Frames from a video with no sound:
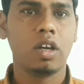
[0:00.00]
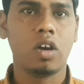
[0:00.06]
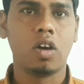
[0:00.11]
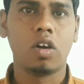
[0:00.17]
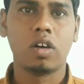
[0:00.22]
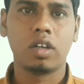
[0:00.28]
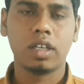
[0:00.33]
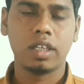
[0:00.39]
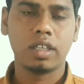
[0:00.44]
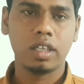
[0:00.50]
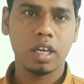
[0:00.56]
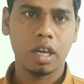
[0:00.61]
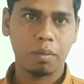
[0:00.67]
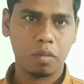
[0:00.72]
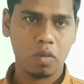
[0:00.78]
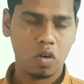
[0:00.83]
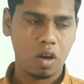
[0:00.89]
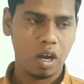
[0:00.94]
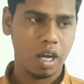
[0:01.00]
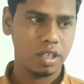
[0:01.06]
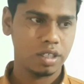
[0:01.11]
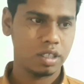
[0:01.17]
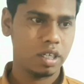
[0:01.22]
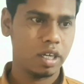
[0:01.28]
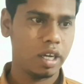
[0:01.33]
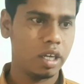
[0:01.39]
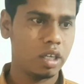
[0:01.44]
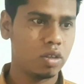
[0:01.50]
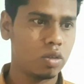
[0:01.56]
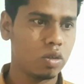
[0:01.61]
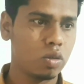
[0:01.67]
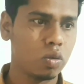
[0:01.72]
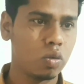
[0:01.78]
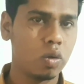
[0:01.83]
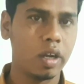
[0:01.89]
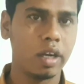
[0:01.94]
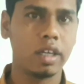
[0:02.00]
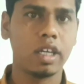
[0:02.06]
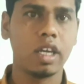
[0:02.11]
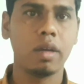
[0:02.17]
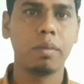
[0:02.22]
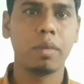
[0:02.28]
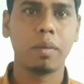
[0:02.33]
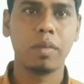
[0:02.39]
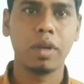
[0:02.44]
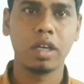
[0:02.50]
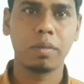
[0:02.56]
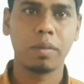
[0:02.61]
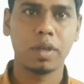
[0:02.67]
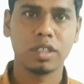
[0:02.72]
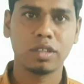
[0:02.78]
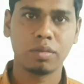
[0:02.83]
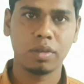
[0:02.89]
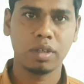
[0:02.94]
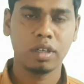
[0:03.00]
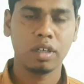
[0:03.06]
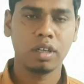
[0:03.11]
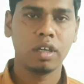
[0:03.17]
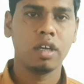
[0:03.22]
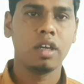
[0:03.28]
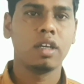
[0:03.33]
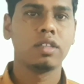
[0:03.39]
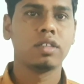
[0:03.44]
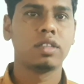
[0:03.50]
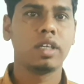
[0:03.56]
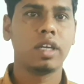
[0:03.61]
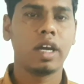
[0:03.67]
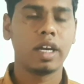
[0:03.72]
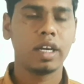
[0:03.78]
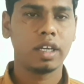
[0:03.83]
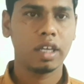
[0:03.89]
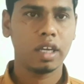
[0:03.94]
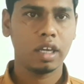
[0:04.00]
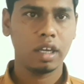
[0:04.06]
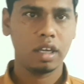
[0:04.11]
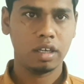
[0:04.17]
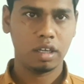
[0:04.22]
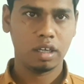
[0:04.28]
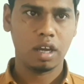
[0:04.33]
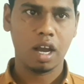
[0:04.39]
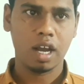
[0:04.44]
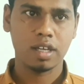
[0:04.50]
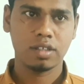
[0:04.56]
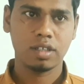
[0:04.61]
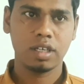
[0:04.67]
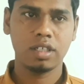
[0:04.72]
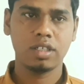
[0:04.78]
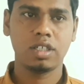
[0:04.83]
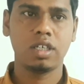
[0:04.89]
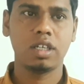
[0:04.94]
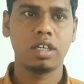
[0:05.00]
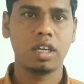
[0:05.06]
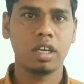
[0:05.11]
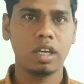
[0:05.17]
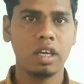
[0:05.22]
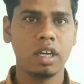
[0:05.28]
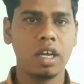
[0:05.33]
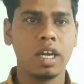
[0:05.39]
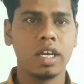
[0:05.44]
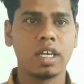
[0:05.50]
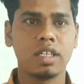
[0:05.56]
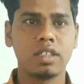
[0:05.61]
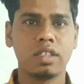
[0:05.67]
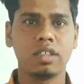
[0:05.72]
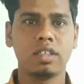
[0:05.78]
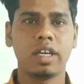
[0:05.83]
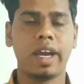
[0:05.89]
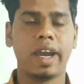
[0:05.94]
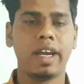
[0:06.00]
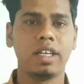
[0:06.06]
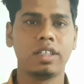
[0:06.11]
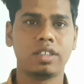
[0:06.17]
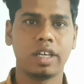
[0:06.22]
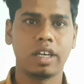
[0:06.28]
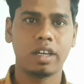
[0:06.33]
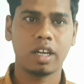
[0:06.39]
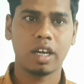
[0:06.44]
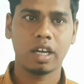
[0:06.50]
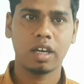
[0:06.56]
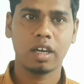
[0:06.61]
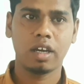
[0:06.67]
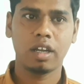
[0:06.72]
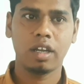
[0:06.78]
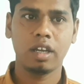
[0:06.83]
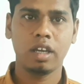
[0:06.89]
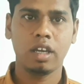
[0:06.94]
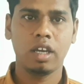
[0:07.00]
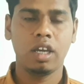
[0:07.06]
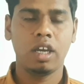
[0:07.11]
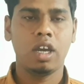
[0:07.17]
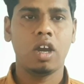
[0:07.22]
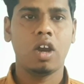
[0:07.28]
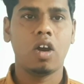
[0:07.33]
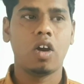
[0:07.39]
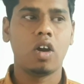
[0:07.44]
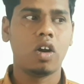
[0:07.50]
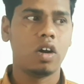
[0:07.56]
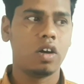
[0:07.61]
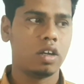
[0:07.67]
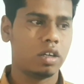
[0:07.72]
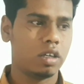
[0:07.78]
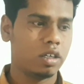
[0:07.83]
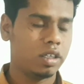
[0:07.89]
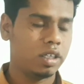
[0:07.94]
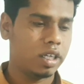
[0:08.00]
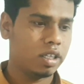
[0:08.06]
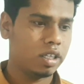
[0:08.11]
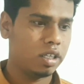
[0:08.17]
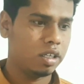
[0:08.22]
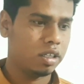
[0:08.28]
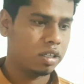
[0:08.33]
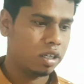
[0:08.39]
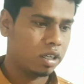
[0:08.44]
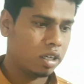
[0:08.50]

और यदि आपको खांसना है तो दूर हट के पब्लिक प्लेस में से हट के खांसे छीके किसी से हैंडशेक ना करें और यदि